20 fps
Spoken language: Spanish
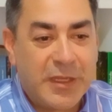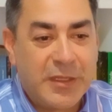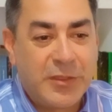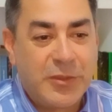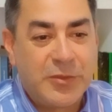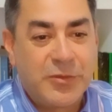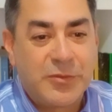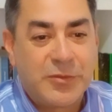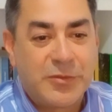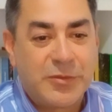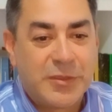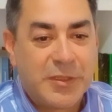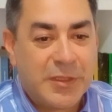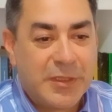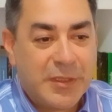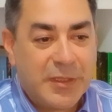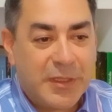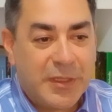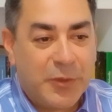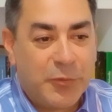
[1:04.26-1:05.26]
años
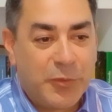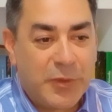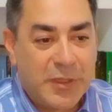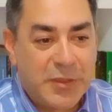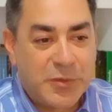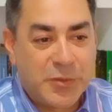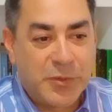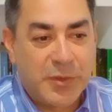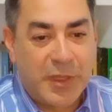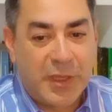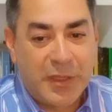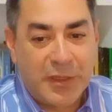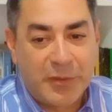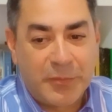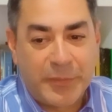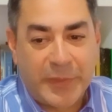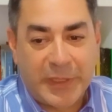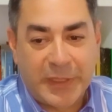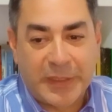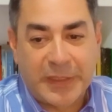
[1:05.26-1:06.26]
en una
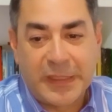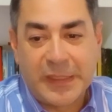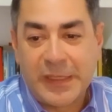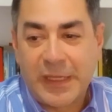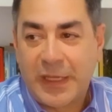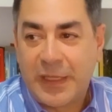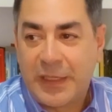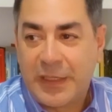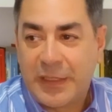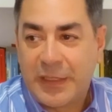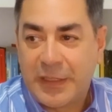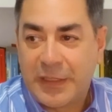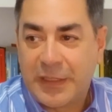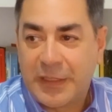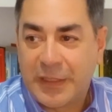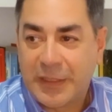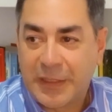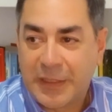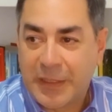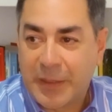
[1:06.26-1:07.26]
ciudad marginal
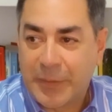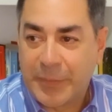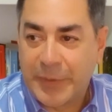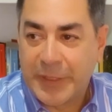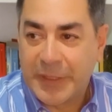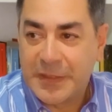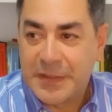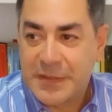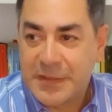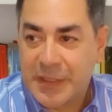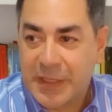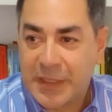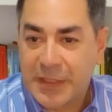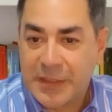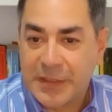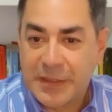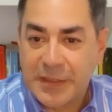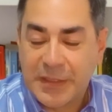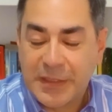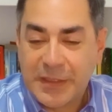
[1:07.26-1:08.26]
en, la prensa
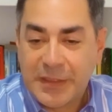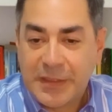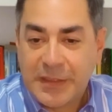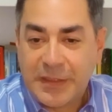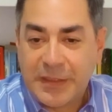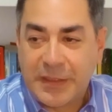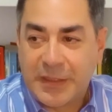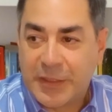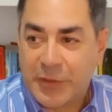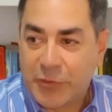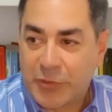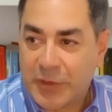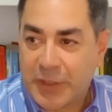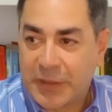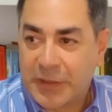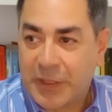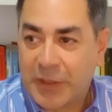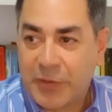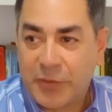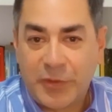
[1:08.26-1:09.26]
y, que nos
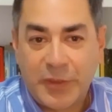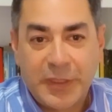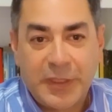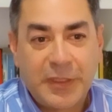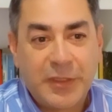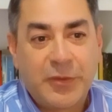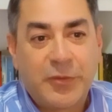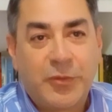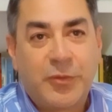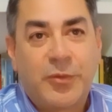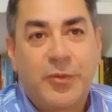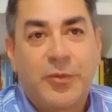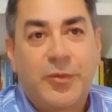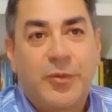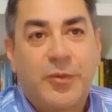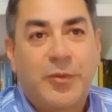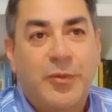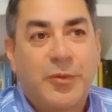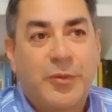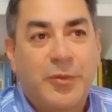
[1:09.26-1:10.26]
cataloguen
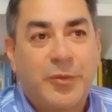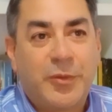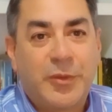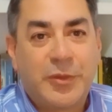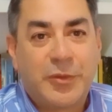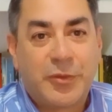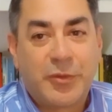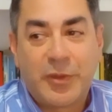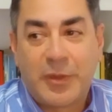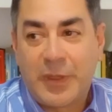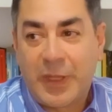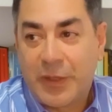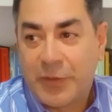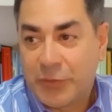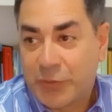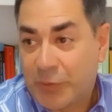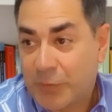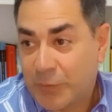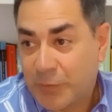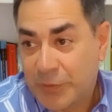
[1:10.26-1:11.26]
o, en todos lados, en
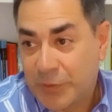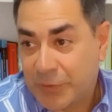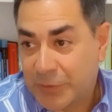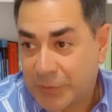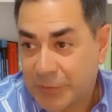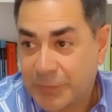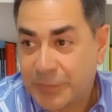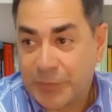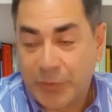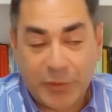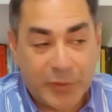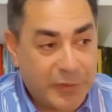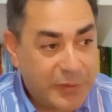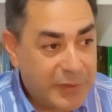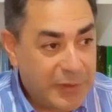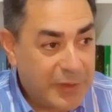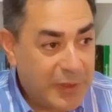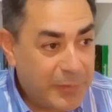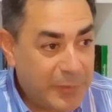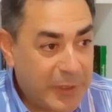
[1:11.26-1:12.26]
todo el mundo, por,
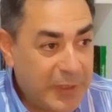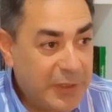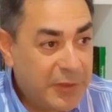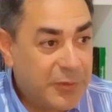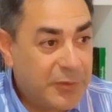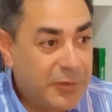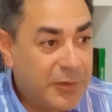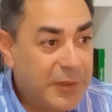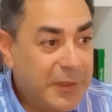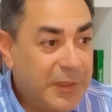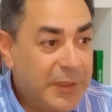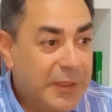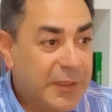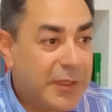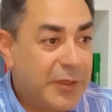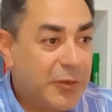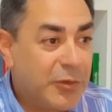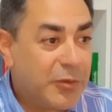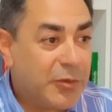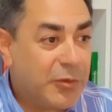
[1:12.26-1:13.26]
sin ir más lejos,
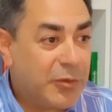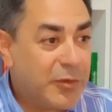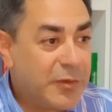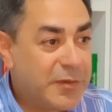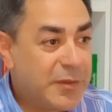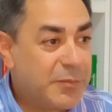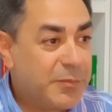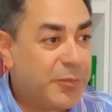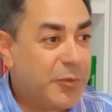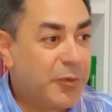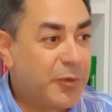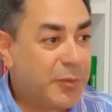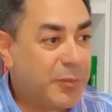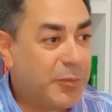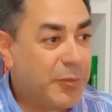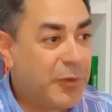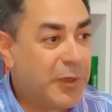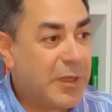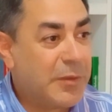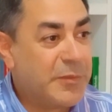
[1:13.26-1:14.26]
que nos conocen por,
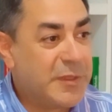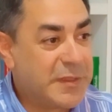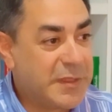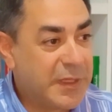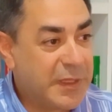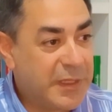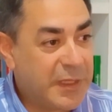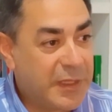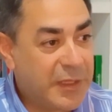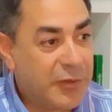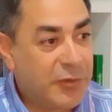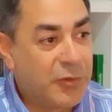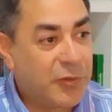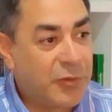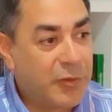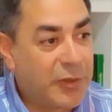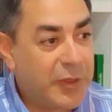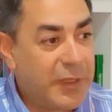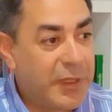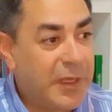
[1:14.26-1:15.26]
las miserias de
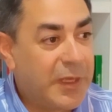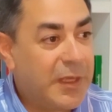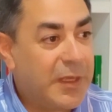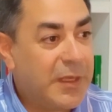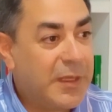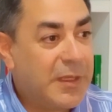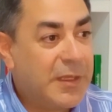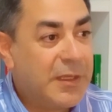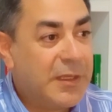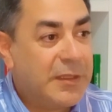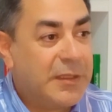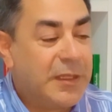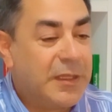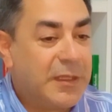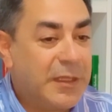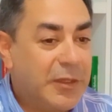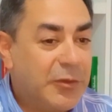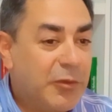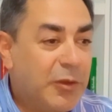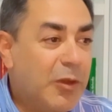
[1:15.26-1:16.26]
Concordia,
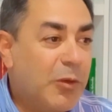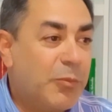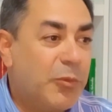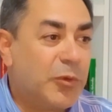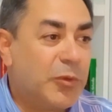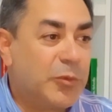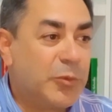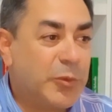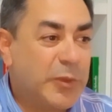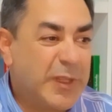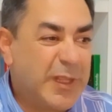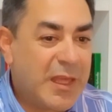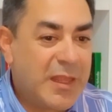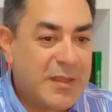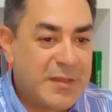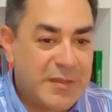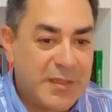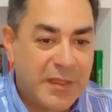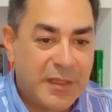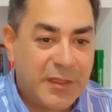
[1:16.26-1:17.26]
teniendo la oportunidad
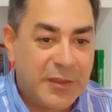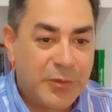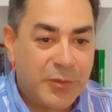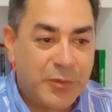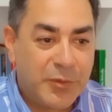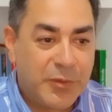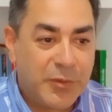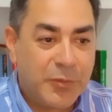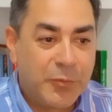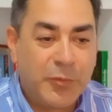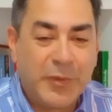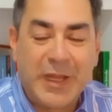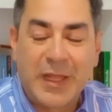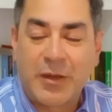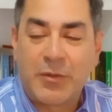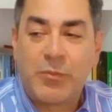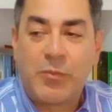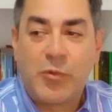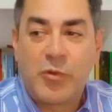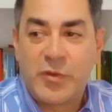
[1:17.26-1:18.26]
de ser una
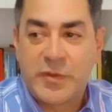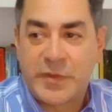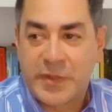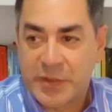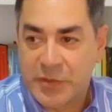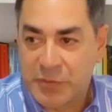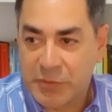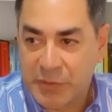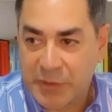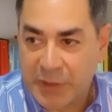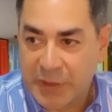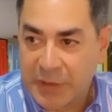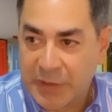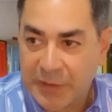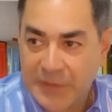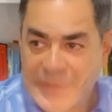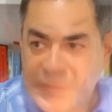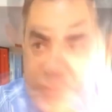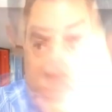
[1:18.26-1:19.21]
hermosa ciudad.